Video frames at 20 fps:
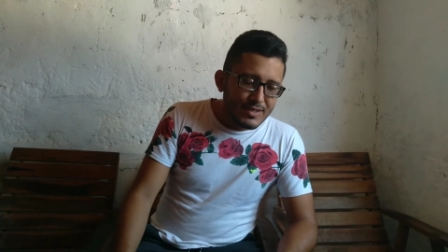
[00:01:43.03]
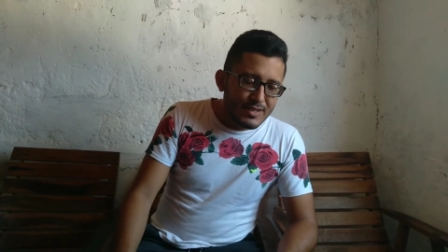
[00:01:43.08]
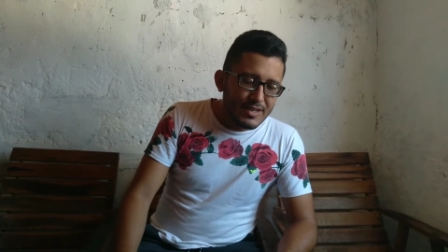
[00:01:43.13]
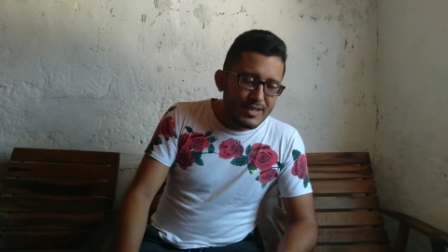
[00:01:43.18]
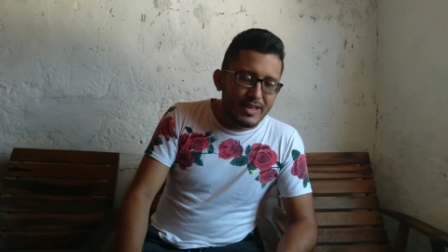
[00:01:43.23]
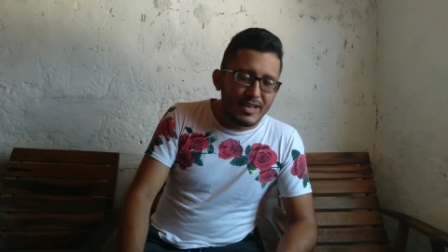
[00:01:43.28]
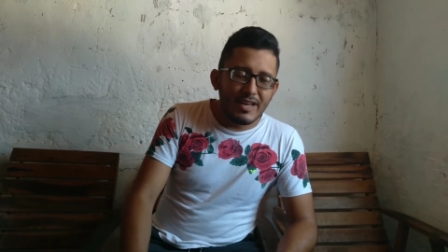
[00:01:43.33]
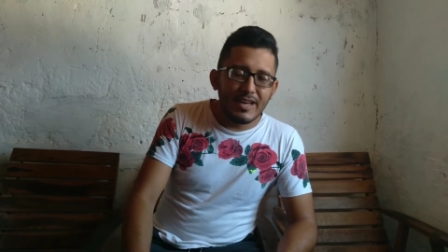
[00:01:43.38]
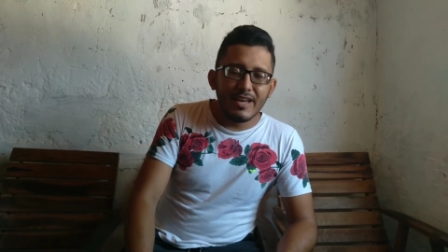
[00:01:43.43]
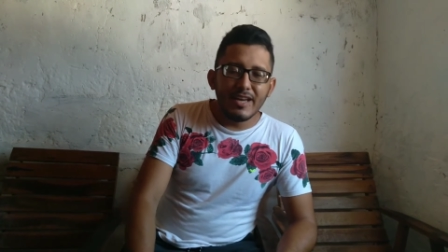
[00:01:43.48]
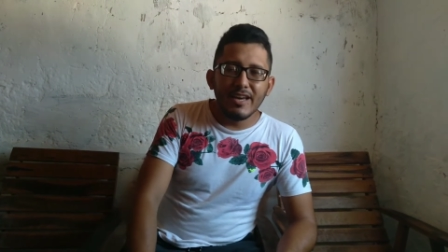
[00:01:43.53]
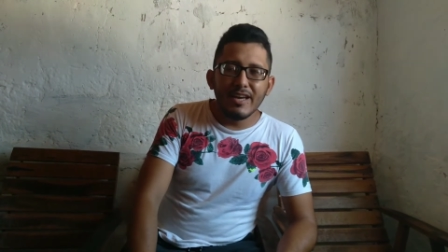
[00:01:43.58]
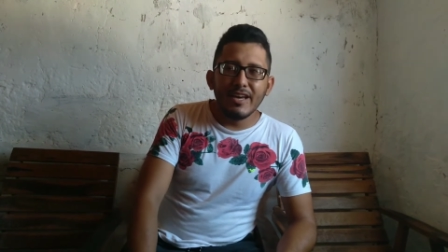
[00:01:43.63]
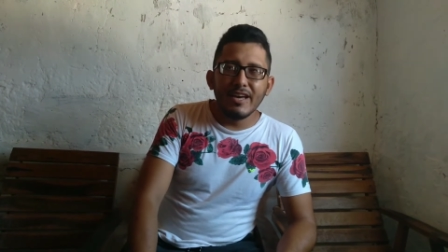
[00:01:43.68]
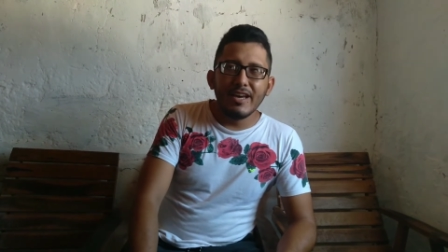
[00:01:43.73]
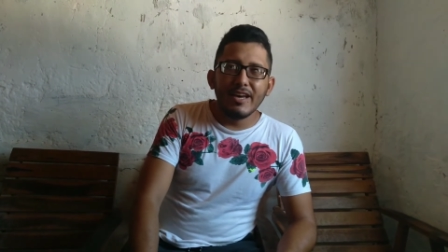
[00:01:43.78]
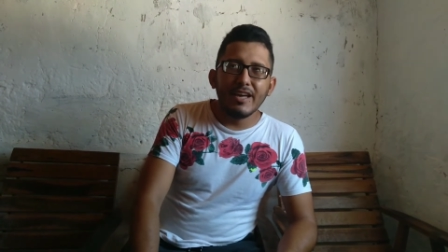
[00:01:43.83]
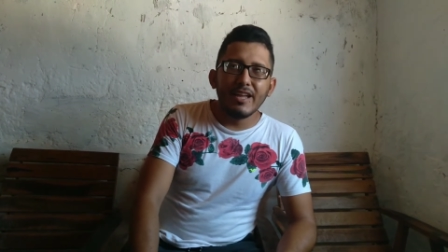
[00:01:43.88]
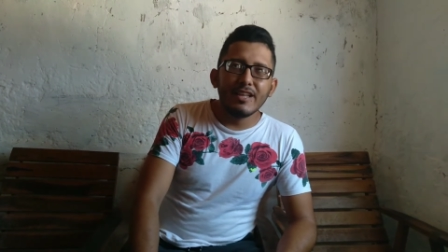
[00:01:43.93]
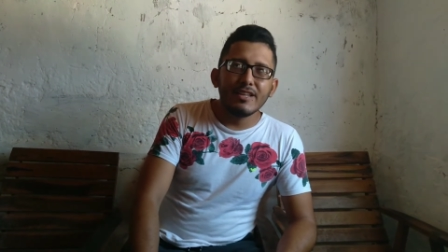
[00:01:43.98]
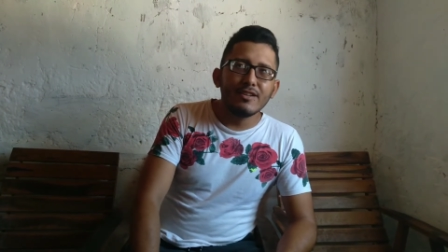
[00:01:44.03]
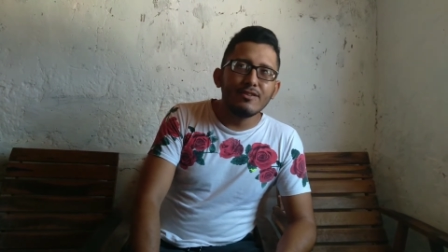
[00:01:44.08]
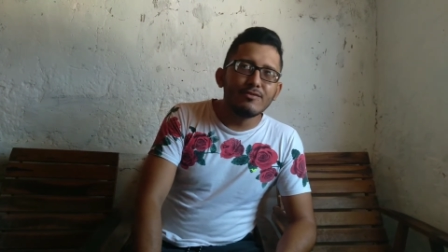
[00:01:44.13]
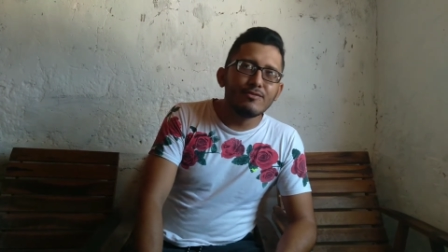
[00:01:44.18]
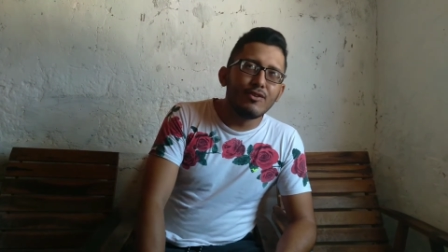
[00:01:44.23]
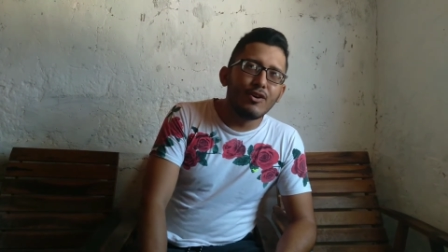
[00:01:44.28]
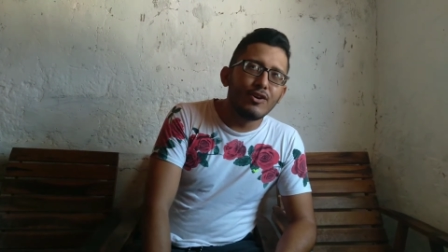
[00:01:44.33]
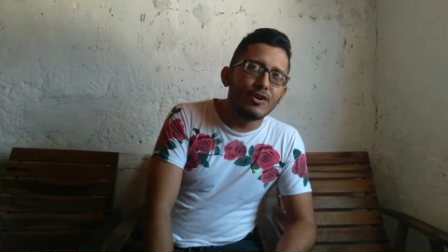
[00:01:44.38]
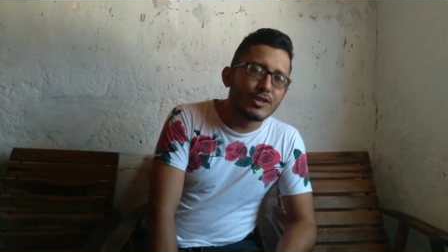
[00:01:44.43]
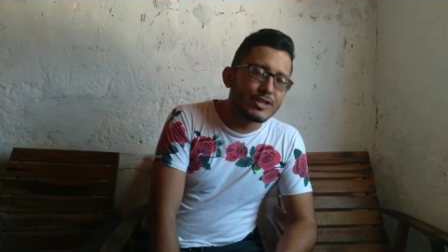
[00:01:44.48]
É, ela não
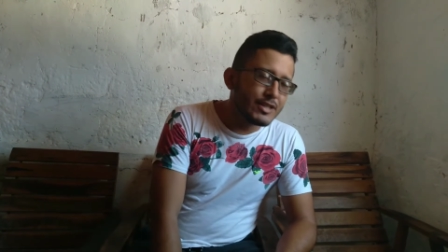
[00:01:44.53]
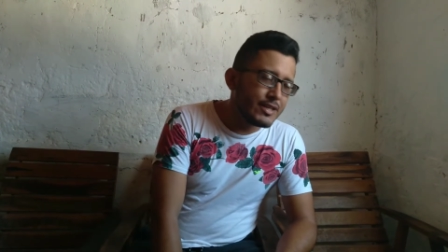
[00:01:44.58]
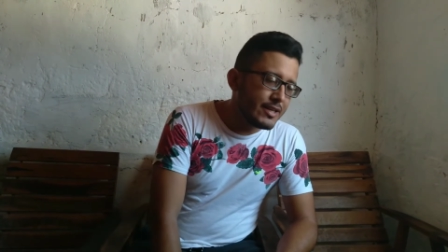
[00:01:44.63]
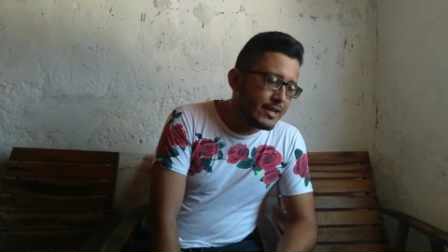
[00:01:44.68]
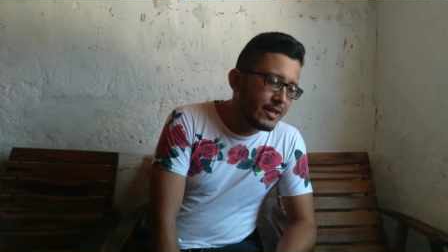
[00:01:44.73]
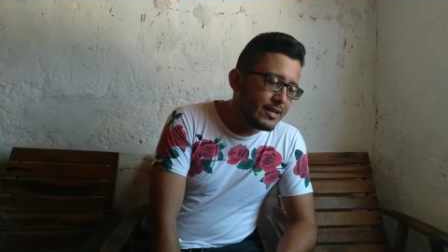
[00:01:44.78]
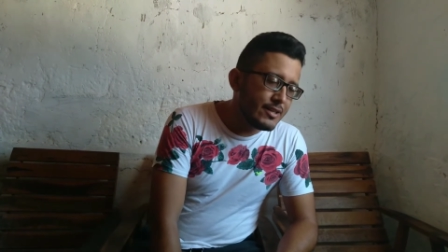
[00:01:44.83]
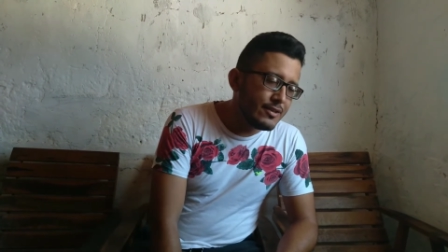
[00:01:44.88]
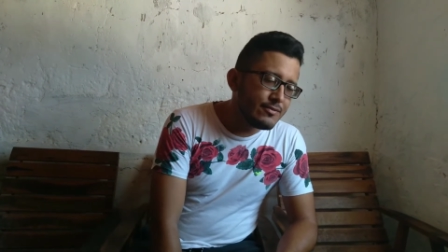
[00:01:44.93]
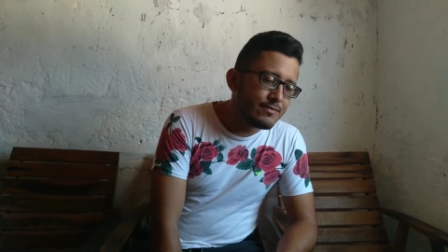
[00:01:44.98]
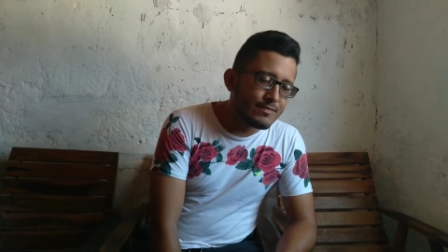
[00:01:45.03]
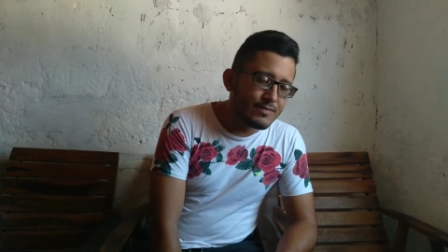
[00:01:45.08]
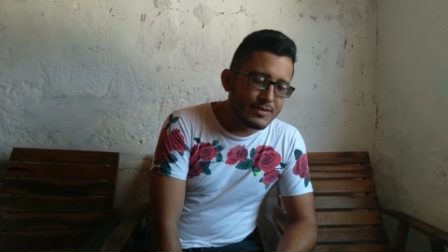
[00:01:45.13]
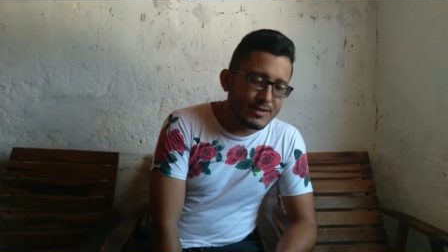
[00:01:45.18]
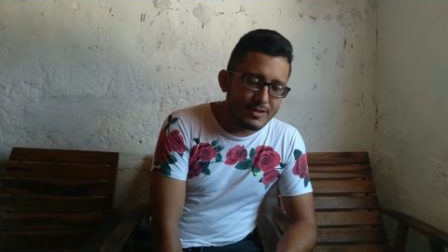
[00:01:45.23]
gosta, ela não.